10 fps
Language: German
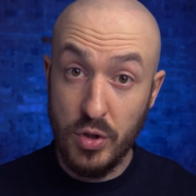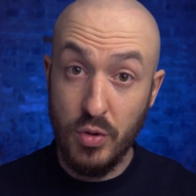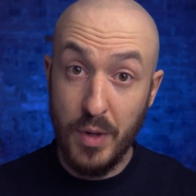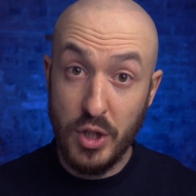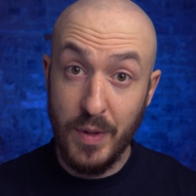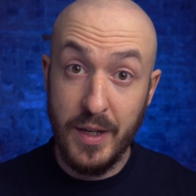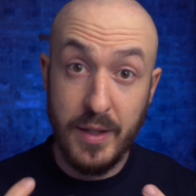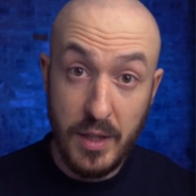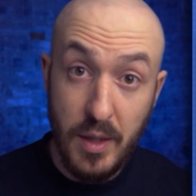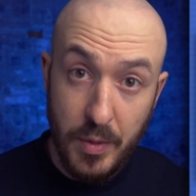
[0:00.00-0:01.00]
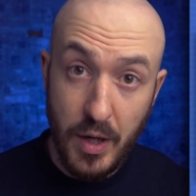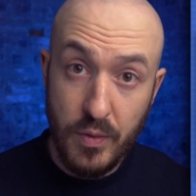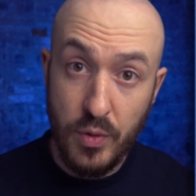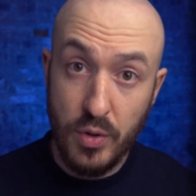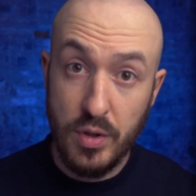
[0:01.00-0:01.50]
ist zum Beispiel in der Sleepcard
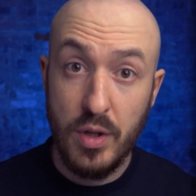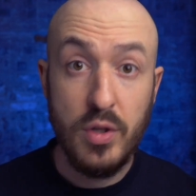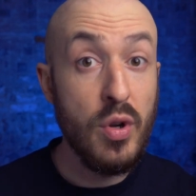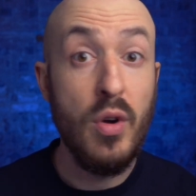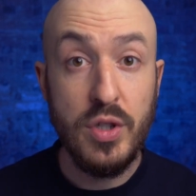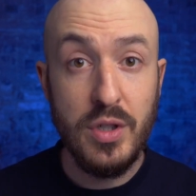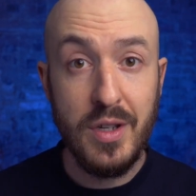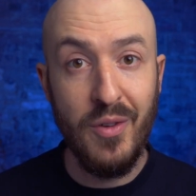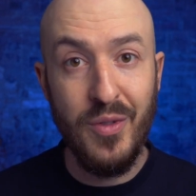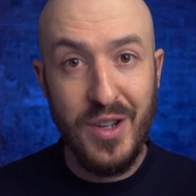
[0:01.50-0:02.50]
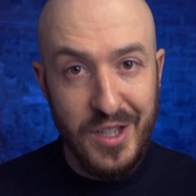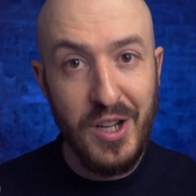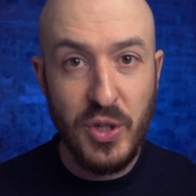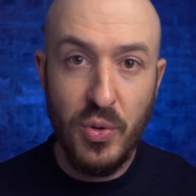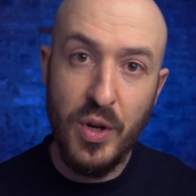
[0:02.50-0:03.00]
Force täuschend auf
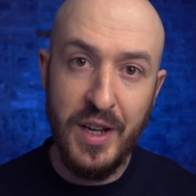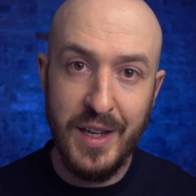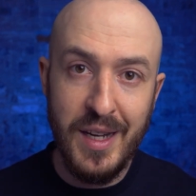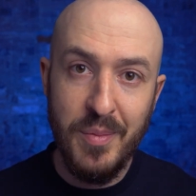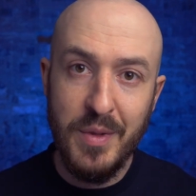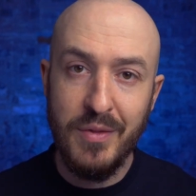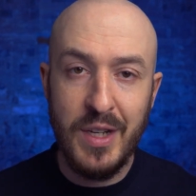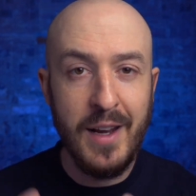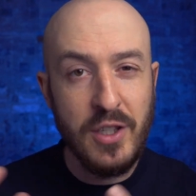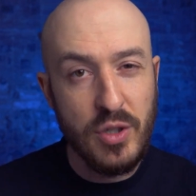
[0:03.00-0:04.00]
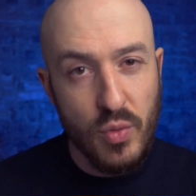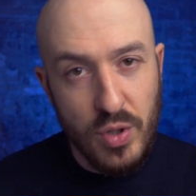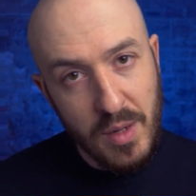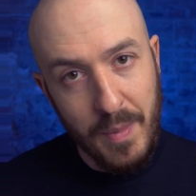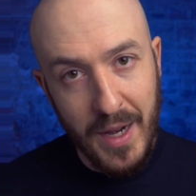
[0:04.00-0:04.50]
intellektueller Ebene. Wenn alles
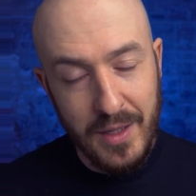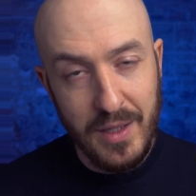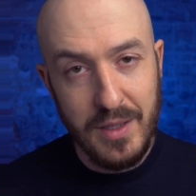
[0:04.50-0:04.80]
gut gemacht